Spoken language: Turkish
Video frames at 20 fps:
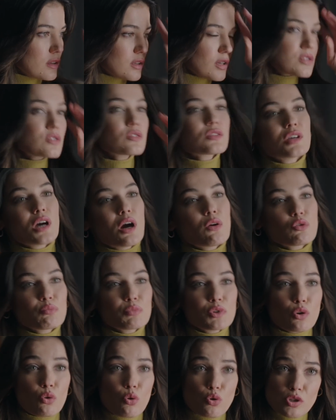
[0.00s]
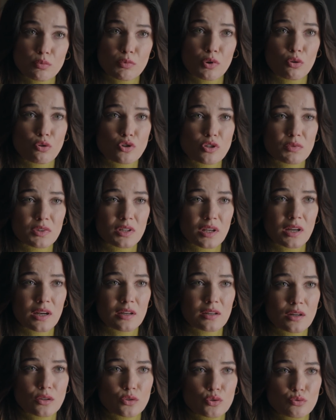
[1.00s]
Yazık yavrum bir de kocaman kocaman
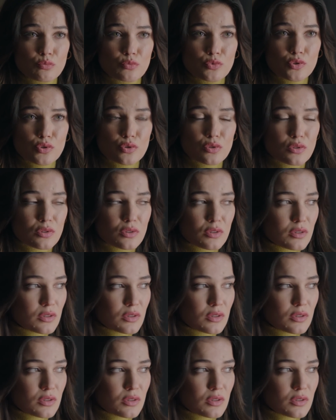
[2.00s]
hayaller kurmuş.